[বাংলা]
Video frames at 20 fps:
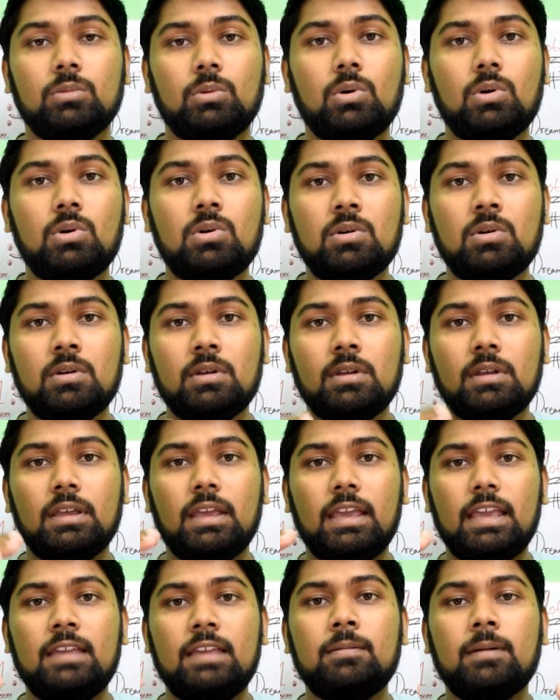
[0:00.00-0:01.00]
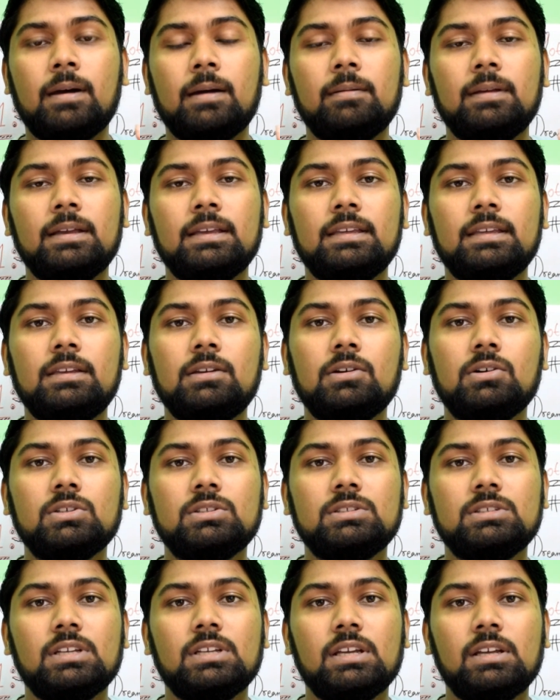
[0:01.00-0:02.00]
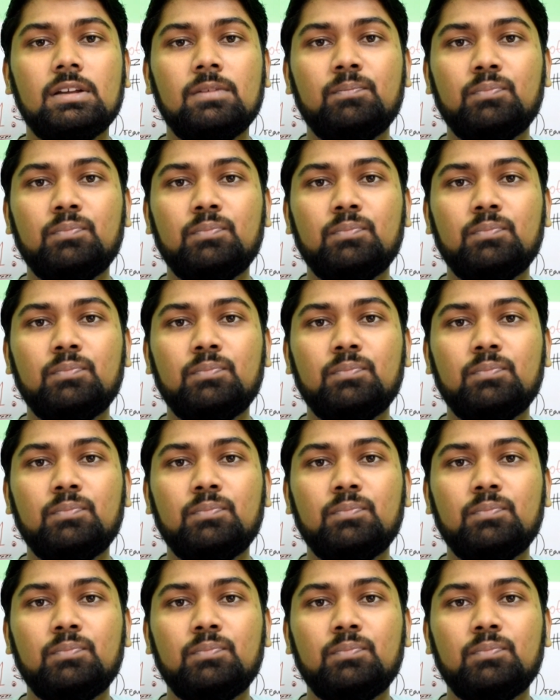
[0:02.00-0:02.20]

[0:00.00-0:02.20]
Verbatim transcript: তো এইভাবে কি হচ্ছে